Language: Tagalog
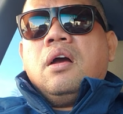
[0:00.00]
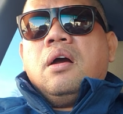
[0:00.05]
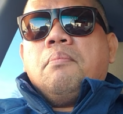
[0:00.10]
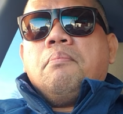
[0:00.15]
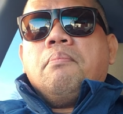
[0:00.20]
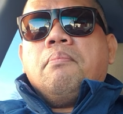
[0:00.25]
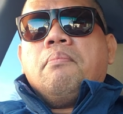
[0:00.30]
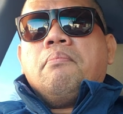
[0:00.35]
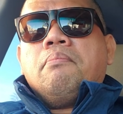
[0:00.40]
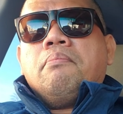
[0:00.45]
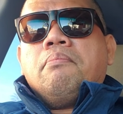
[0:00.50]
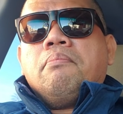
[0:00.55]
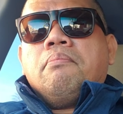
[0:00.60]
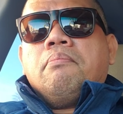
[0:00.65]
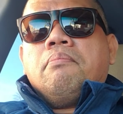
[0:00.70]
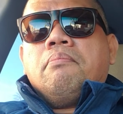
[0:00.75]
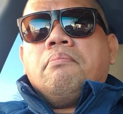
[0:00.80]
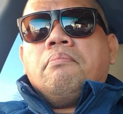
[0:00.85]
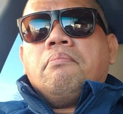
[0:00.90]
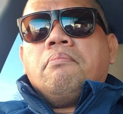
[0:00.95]
um,
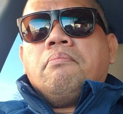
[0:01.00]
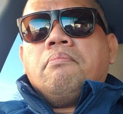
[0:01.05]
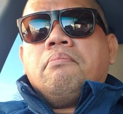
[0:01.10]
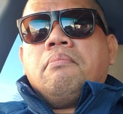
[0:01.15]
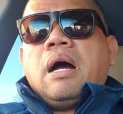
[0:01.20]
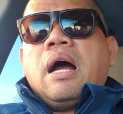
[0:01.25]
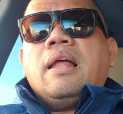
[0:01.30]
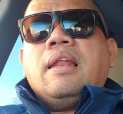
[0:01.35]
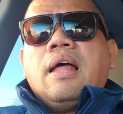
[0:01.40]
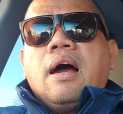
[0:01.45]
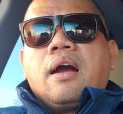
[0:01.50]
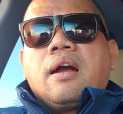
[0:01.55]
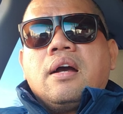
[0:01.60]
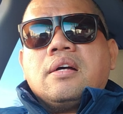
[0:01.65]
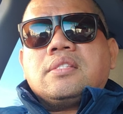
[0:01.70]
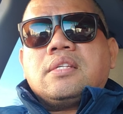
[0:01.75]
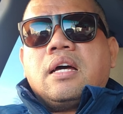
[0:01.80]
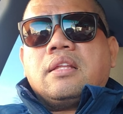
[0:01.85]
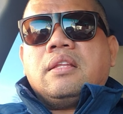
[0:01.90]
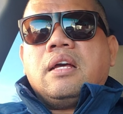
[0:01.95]
maalaga
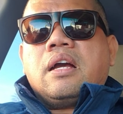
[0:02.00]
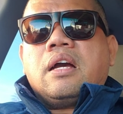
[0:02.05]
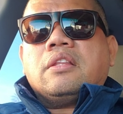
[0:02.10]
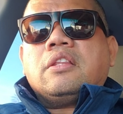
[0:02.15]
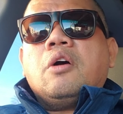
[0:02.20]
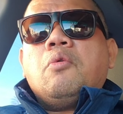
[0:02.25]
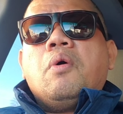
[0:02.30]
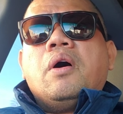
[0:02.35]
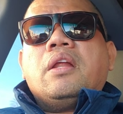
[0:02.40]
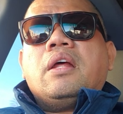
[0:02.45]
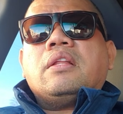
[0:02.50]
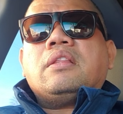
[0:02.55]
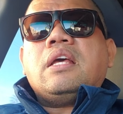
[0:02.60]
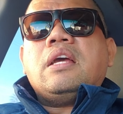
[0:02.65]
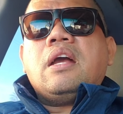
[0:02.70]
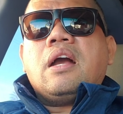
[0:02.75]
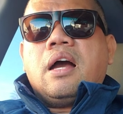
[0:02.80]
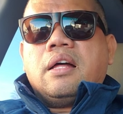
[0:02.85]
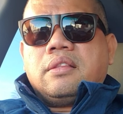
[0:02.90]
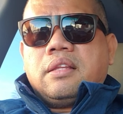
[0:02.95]
sa ating katawan at
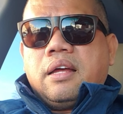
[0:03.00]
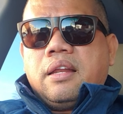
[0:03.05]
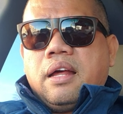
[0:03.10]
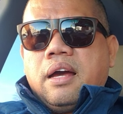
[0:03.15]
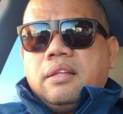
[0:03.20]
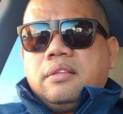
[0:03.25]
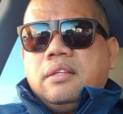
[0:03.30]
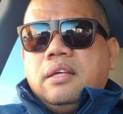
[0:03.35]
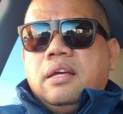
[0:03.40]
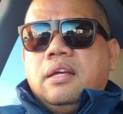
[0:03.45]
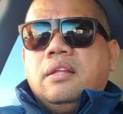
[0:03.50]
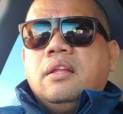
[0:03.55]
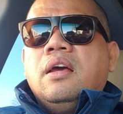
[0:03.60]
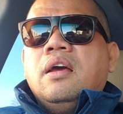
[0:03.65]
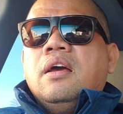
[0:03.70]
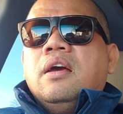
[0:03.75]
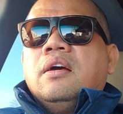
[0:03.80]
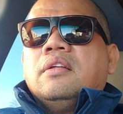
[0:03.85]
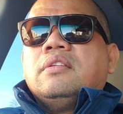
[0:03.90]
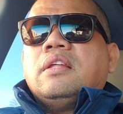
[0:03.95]
ingatan natin
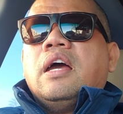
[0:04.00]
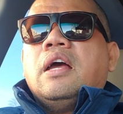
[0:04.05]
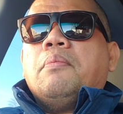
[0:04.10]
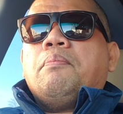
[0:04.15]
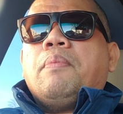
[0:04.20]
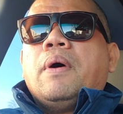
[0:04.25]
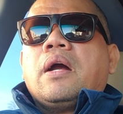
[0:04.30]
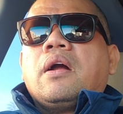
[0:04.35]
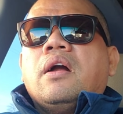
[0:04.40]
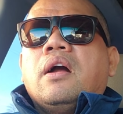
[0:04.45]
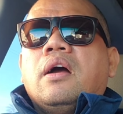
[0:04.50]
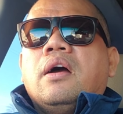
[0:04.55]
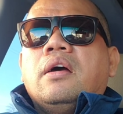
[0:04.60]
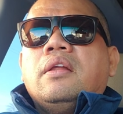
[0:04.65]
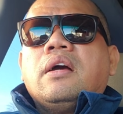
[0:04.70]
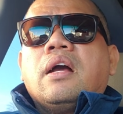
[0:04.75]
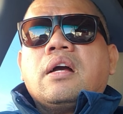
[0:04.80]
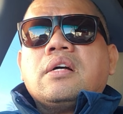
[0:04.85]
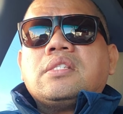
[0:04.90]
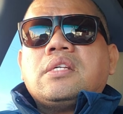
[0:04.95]
dahil pag uh,
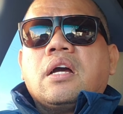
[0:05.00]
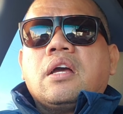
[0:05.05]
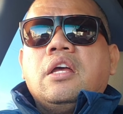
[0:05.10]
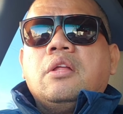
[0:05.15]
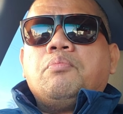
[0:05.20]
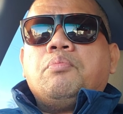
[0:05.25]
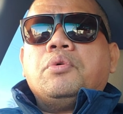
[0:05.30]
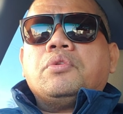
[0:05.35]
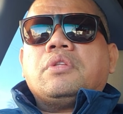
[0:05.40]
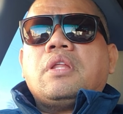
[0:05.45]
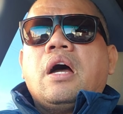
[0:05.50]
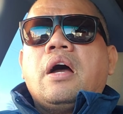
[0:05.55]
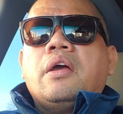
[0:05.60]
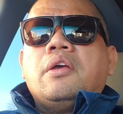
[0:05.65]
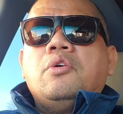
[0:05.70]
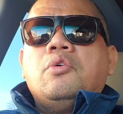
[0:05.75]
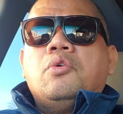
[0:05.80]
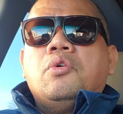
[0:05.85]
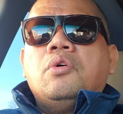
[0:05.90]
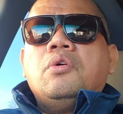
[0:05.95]
nagkasakit po
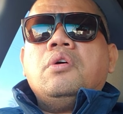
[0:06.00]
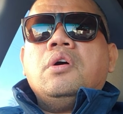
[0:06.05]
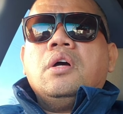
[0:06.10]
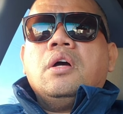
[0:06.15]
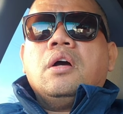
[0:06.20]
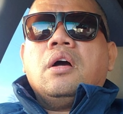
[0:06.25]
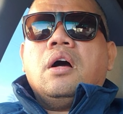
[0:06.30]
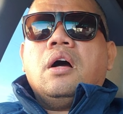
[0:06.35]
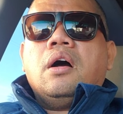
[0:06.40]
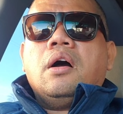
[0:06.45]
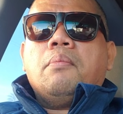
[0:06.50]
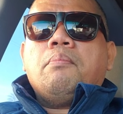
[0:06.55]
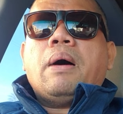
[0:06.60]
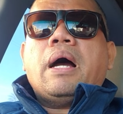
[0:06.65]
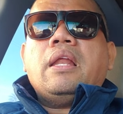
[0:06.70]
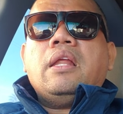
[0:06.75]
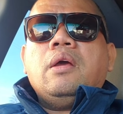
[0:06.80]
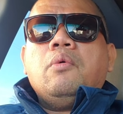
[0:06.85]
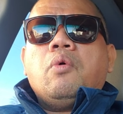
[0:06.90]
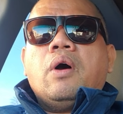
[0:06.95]
tayo uh,
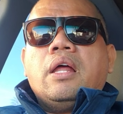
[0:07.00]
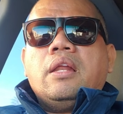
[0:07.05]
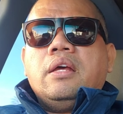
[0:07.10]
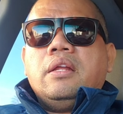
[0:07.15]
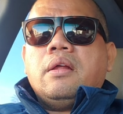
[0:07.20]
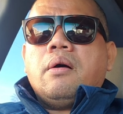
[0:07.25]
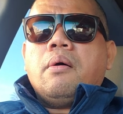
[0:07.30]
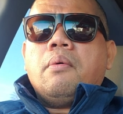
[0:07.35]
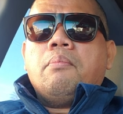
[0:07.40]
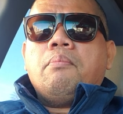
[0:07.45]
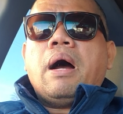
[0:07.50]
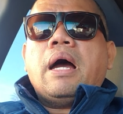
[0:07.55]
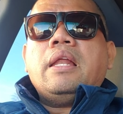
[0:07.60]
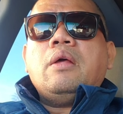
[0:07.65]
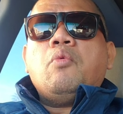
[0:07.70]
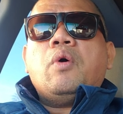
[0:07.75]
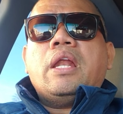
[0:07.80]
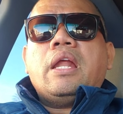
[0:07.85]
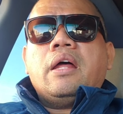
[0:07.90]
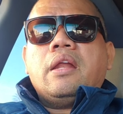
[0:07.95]
baliwali na
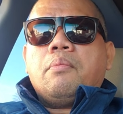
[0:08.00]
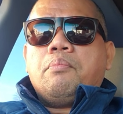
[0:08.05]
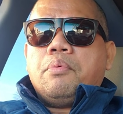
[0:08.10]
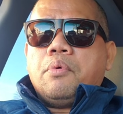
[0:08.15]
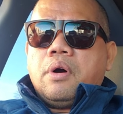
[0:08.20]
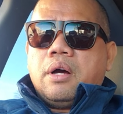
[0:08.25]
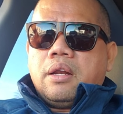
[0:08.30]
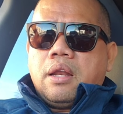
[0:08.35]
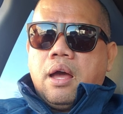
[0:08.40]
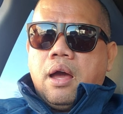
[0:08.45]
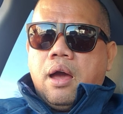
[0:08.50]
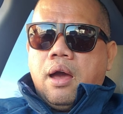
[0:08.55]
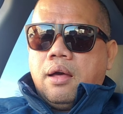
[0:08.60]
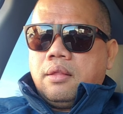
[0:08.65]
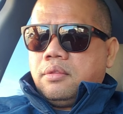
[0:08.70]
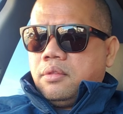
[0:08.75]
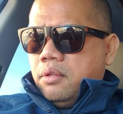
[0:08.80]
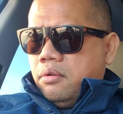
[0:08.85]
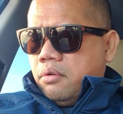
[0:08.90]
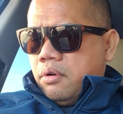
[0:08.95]
baliwala na po ang lahat
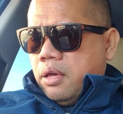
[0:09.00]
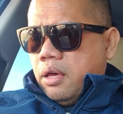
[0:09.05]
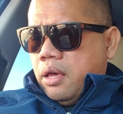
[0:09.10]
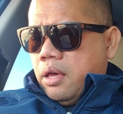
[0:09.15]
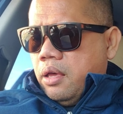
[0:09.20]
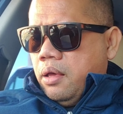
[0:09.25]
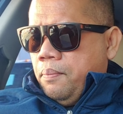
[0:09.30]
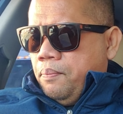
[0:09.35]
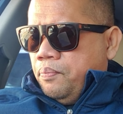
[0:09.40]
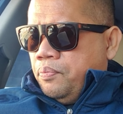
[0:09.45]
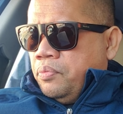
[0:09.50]
okay